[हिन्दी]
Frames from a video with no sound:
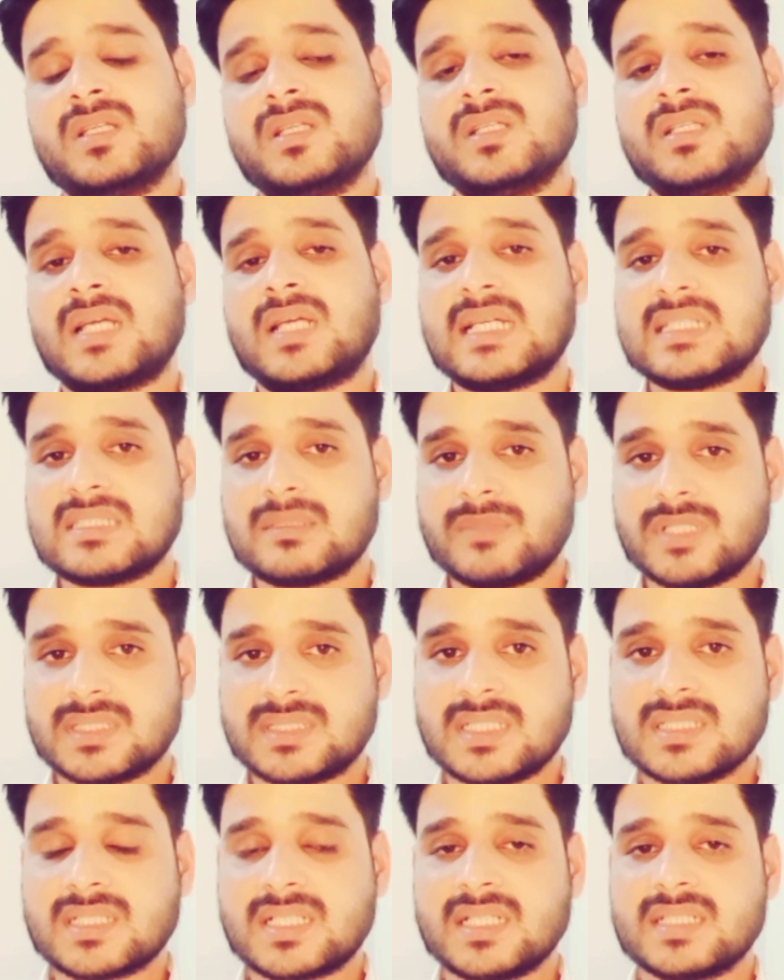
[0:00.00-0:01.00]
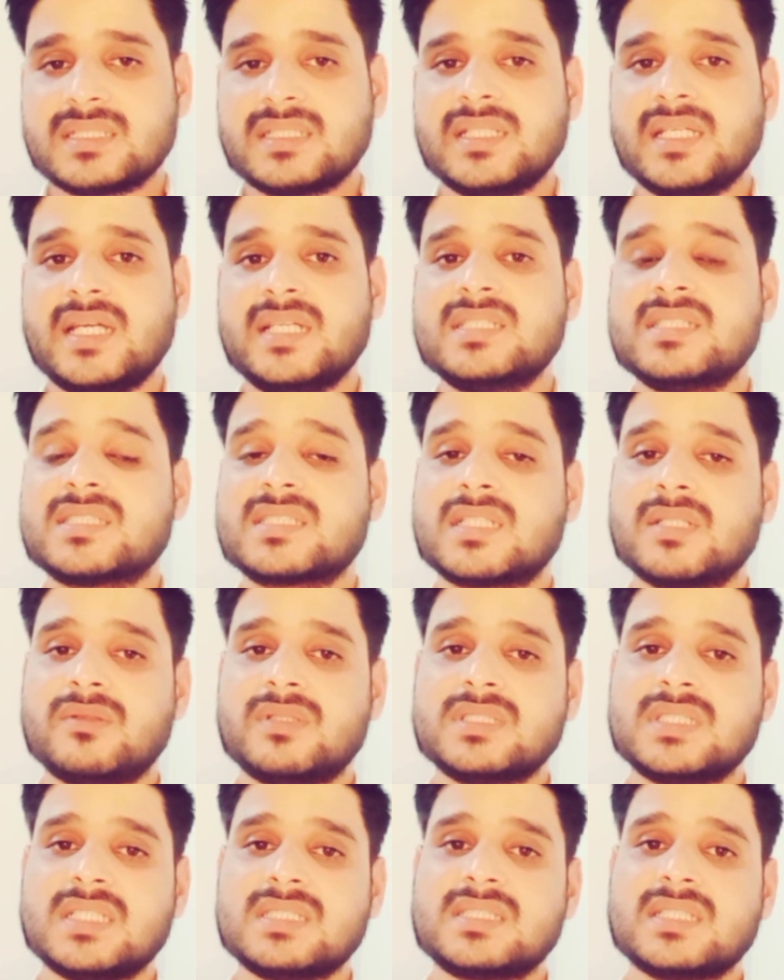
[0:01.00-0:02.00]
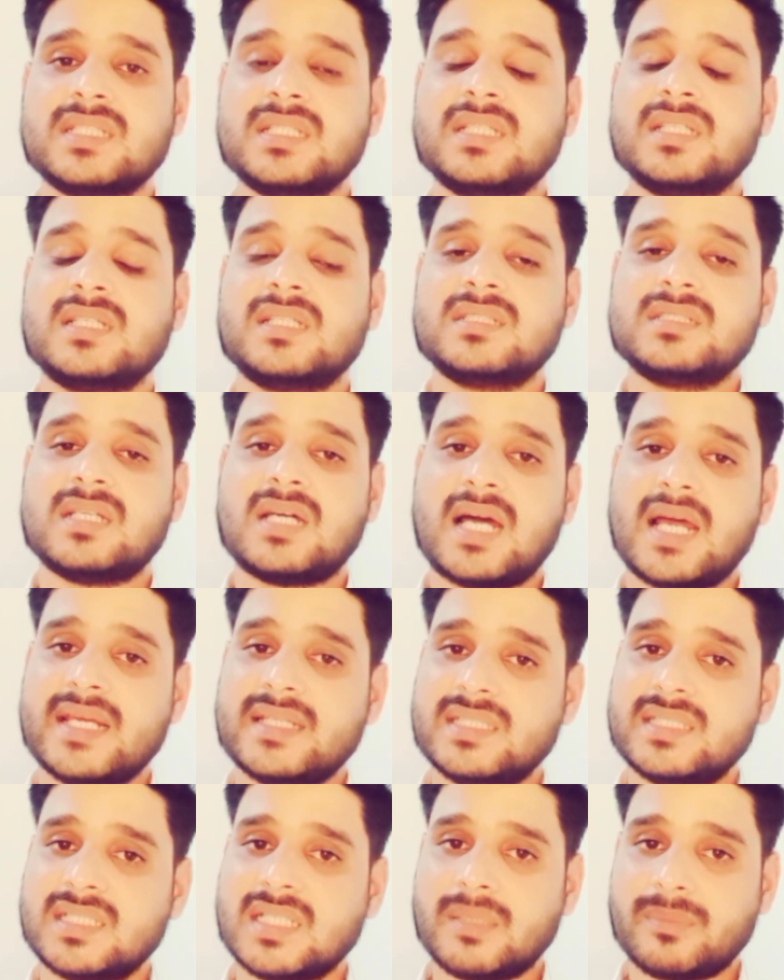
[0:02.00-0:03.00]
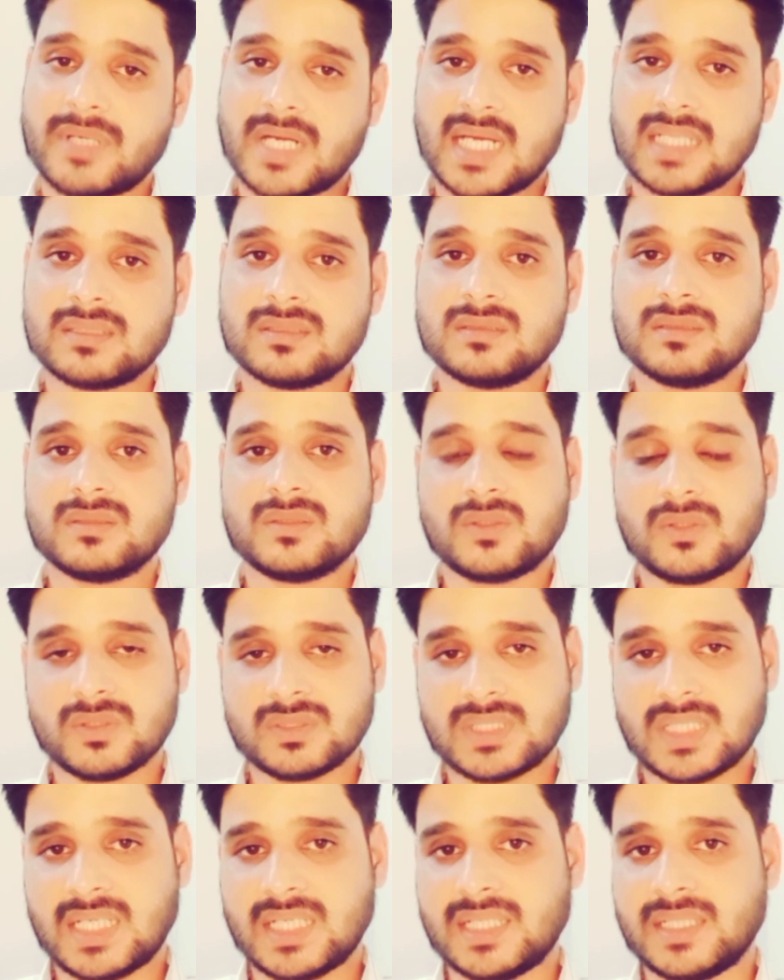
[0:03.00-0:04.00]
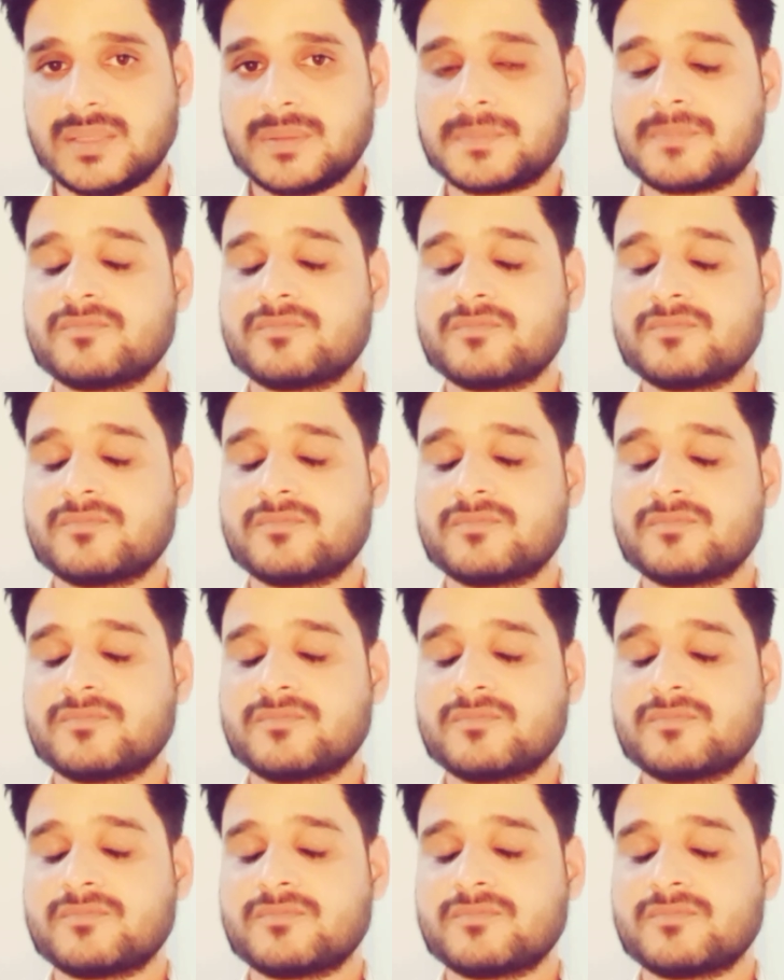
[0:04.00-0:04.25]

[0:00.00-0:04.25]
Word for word: इनका समर्थन करती है जिसके वजह से आए दिन अपराध होता है